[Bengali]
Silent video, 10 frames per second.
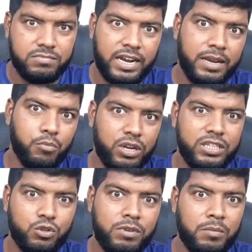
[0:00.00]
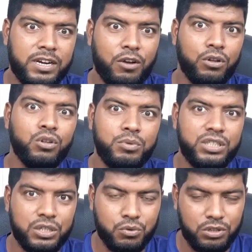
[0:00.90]
তাকে বলেন যে তুমি আমাকে
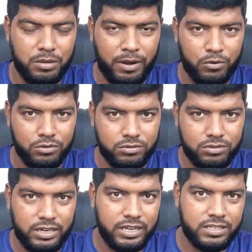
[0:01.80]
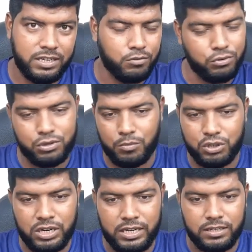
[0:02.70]
অন্ধবিশ্বাস করতে পারো ঠিক আছে কোনো
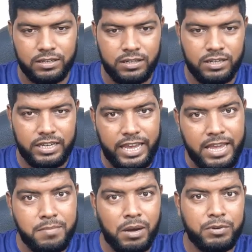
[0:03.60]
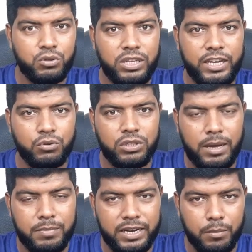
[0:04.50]
সমস্যা নাই এইভাবে যদি কেউ যদি
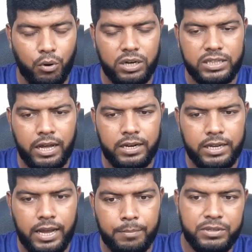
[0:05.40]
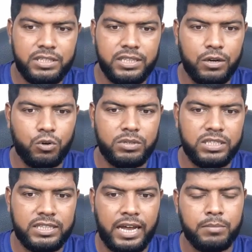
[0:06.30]
আপনাকে বলে তাহলে আপনি চিন্তা করবেন
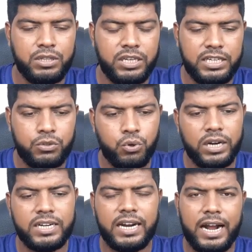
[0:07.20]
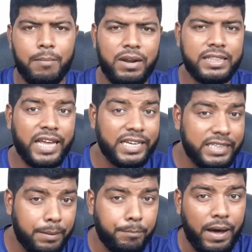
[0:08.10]
যে তার ভিতরে কিছু একটা ঘাবলা
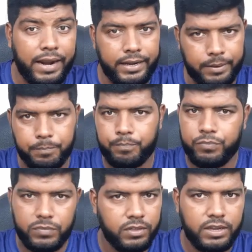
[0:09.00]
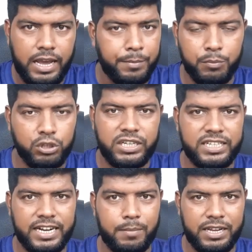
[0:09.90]
থাকতে পারে আমি বলছি
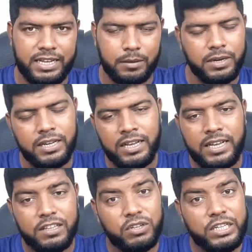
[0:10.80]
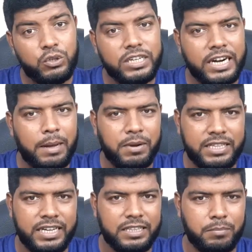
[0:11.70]
না যে ঘাবলা থাকবে কিন্তু কিছু একটা ঘাবলা
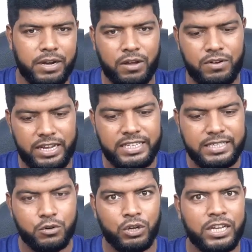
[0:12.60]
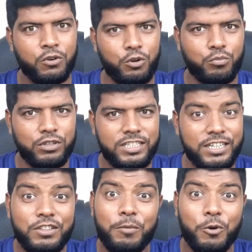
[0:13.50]
থাকতে পারে কারণ এই যে কথাগুলো বলতেছি
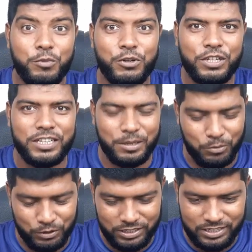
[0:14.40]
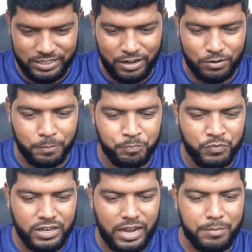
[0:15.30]
এটা কিন্তু আমার অভিজ্ঞতা থেকে বলতেছি কারণ
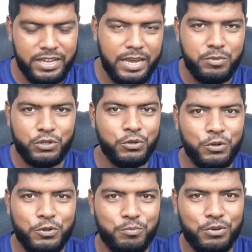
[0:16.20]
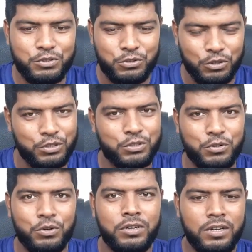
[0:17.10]
আমি এই বিষয়গুলোর উপর যথেষ্ট